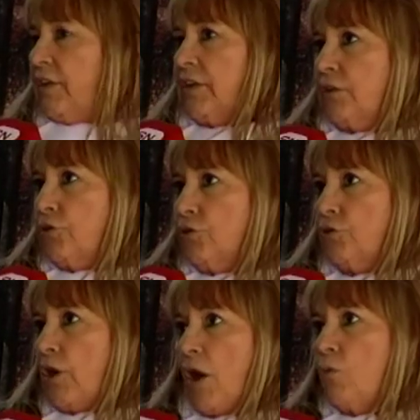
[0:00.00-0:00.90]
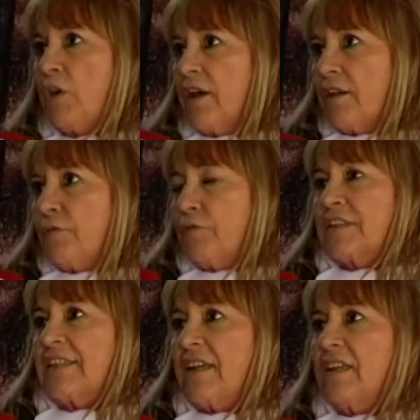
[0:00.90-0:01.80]
Fíjate que yo soy la única de
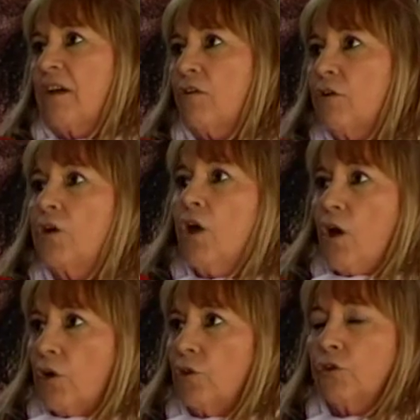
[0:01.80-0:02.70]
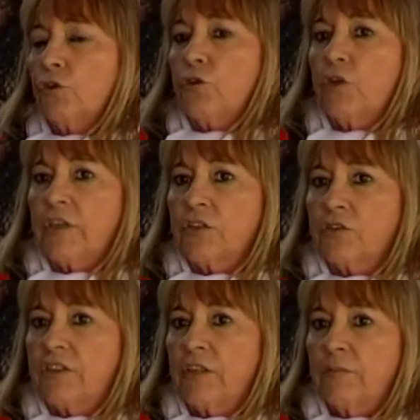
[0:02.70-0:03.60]
Fuerza Aérea hoy con todos
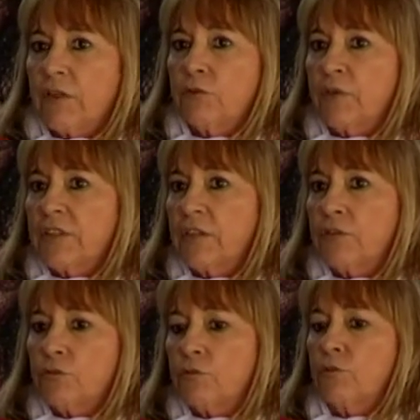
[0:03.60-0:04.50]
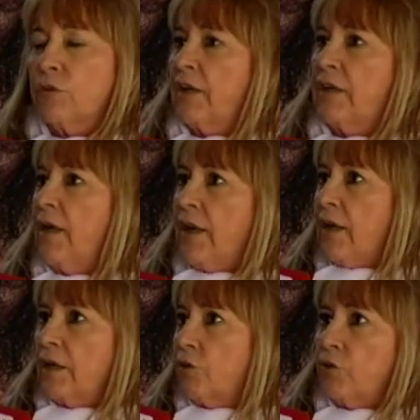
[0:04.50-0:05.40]
ellos y sin embargo me siento como que
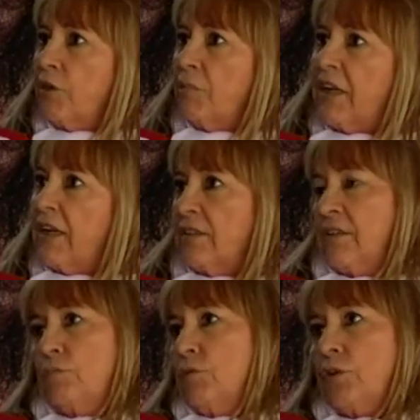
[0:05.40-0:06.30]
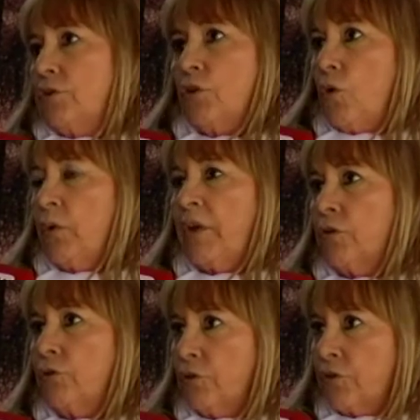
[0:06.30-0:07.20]
estoy en mi casa como que si los hubieras